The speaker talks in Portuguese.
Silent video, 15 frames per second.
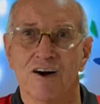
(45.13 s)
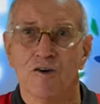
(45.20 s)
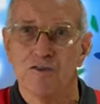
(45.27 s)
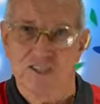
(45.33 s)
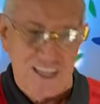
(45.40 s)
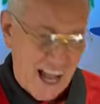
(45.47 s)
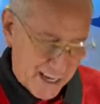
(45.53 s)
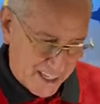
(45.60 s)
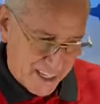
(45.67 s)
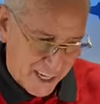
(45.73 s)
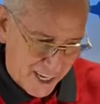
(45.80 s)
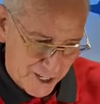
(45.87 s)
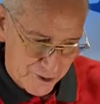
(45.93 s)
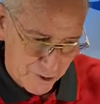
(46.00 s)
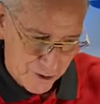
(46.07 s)
O
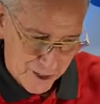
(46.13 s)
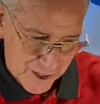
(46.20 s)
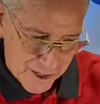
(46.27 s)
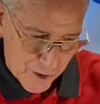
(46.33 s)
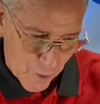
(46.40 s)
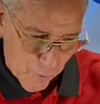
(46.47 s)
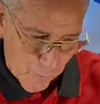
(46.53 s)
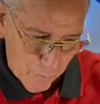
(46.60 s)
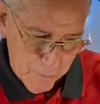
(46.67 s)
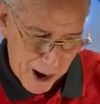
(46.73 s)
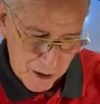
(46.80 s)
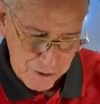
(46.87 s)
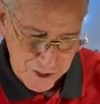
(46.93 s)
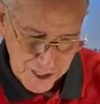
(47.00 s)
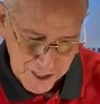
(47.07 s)
zagueiro, o
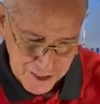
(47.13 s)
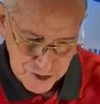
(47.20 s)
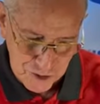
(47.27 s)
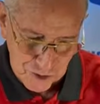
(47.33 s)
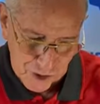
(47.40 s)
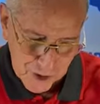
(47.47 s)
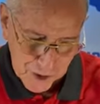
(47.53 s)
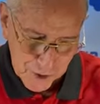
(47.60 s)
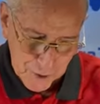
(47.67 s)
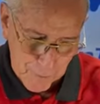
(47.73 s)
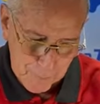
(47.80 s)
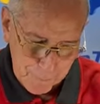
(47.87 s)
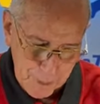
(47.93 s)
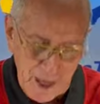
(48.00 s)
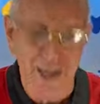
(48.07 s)
Maurício e
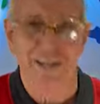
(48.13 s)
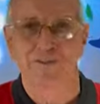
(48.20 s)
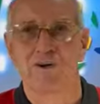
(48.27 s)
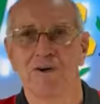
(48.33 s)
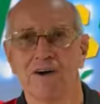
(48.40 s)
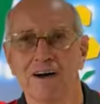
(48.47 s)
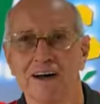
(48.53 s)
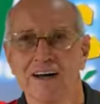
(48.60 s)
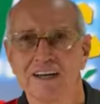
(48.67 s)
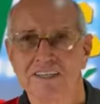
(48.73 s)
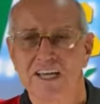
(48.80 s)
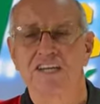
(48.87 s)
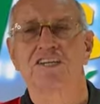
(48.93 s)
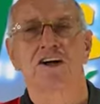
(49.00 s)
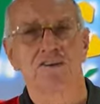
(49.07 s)
o Pedro,
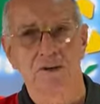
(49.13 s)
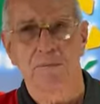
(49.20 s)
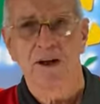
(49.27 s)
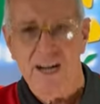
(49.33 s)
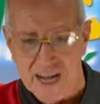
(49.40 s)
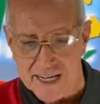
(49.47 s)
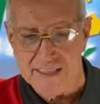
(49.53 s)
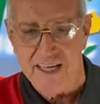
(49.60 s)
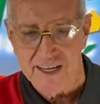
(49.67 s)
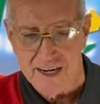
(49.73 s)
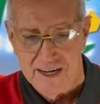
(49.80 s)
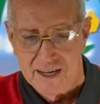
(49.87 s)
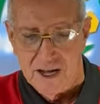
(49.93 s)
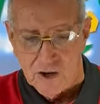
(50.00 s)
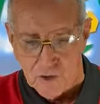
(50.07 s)
vocês estão de
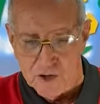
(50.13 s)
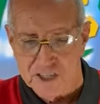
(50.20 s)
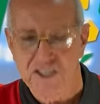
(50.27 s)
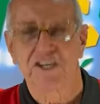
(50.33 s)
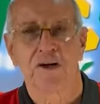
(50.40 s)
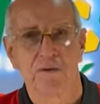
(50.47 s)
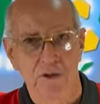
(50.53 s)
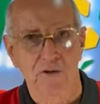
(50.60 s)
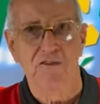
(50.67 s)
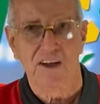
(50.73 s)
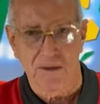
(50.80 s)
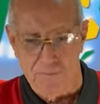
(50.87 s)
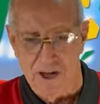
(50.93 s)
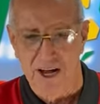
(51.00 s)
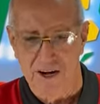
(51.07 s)
brincadeira com esse time do
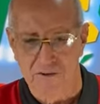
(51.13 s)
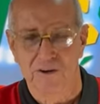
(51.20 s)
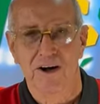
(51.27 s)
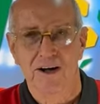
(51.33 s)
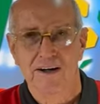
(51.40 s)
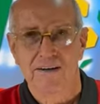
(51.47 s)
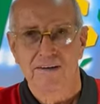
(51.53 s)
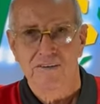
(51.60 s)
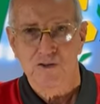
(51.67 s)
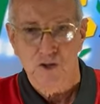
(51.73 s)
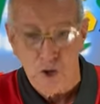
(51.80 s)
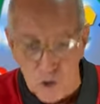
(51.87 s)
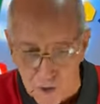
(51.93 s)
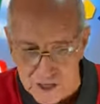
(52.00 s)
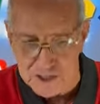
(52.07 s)
Flamengo.
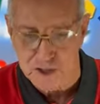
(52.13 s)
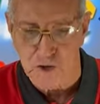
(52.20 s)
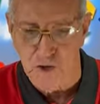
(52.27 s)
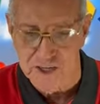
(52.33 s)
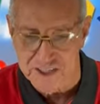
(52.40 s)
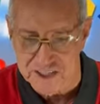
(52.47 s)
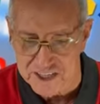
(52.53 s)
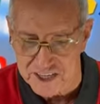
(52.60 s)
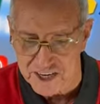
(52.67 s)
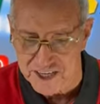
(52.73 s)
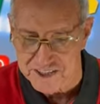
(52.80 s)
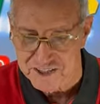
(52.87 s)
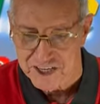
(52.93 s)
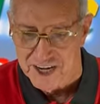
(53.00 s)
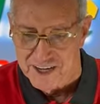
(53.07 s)
Duas
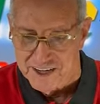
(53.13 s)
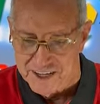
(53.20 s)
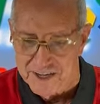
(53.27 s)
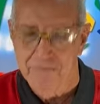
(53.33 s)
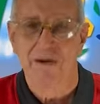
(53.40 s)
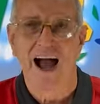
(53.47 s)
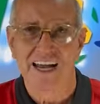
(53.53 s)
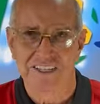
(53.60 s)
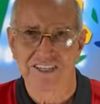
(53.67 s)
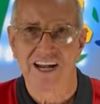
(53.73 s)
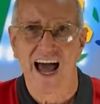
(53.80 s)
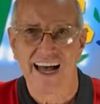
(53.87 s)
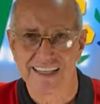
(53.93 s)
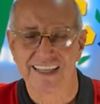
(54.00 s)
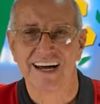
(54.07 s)
coisinhas e mais
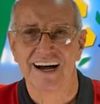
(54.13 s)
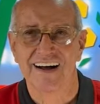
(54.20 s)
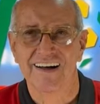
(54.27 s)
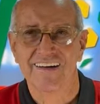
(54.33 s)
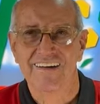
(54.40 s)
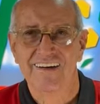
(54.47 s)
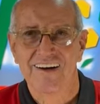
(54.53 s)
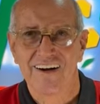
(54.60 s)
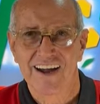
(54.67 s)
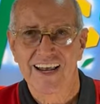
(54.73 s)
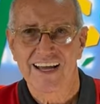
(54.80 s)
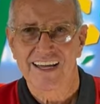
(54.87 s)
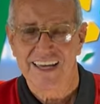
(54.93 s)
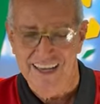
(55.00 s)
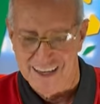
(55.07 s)
nada.
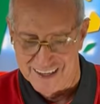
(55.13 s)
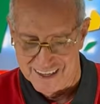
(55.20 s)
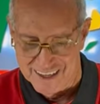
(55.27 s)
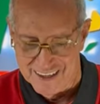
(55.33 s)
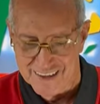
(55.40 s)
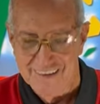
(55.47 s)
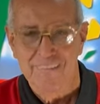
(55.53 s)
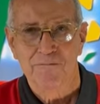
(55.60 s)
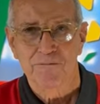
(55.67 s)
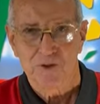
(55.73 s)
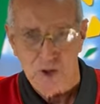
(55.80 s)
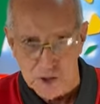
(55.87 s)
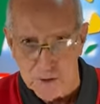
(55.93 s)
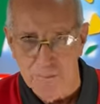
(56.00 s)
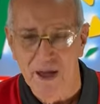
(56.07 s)
Olha aqui,
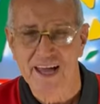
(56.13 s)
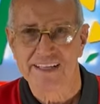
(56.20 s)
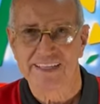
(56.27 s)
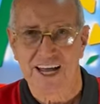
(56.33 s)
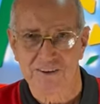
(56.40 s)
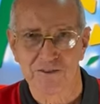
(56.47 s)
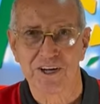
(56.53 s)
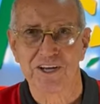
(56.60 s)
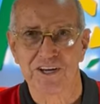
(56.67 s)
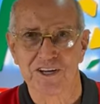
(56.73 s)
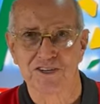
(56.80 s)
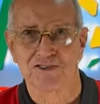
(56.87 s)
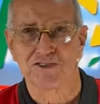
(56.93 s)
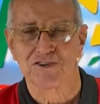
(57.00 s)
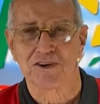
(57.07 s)
tudo bem, está no
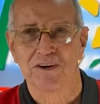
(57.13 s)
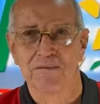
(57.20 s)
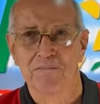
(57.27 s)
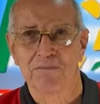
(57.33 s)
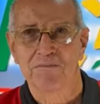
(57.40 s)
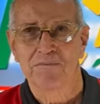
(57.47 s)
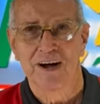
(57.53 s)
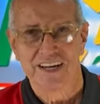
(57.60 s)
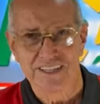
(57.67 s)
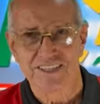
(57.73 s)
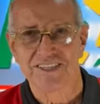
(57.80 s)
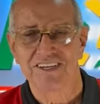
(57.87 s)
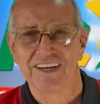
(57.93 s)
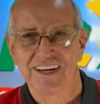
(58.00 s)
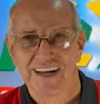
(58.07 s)
início, mas